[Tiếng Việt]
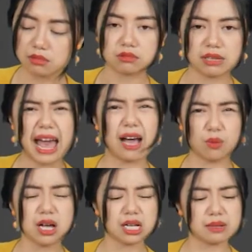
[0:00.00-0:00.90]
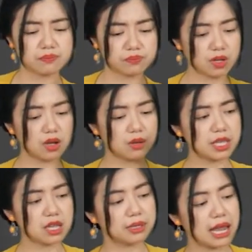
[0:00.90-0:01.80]
lạ quá ha rồi bây
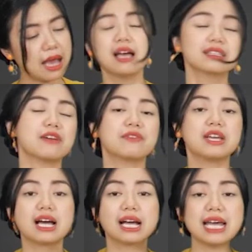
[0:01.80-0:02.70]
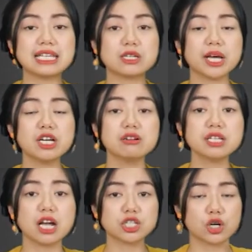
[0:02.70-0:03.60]
giờ mình ăn tại vì là cái này trong cái hướng
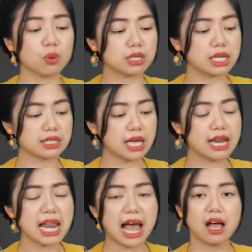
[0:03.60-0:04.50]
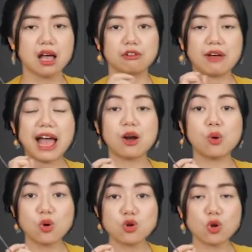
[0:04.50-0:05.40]
dẫn sử dụng thì ly thấy là pha
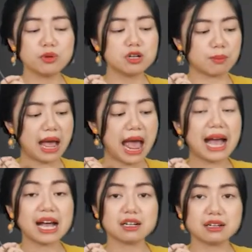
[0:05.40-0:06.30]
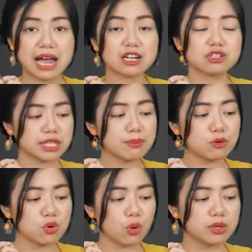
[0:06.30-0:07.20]
uống cũng được mà ăn ăn trực tiếp
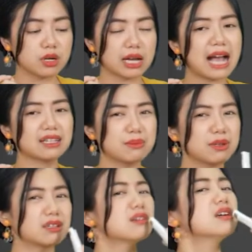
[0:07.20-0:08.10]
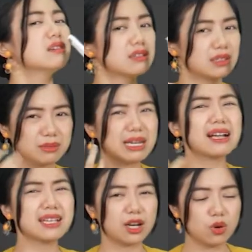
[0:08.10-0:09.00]
luôn cũng được ăn thì mình mình ăn
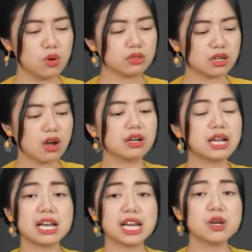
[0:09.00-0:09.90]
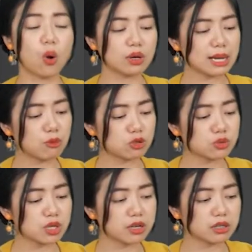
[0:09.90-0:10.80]
vậy luôn còn ở đây là ly đổ ra một chút
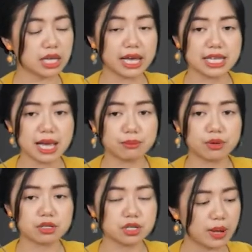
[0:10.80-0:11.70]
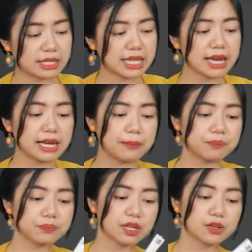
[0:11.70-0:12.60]
cho mọi người thấy nha mọi người quan sát nè
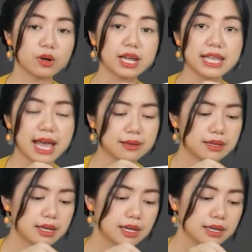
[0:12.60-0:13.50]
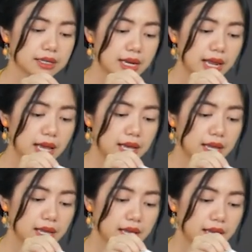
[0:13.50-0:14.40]
đổ ra nha đây nè
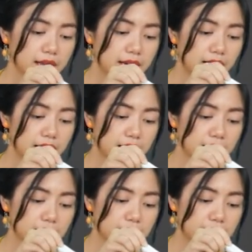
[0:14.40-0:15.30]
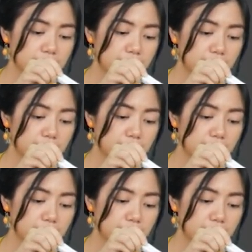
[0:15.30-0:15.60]
đó nè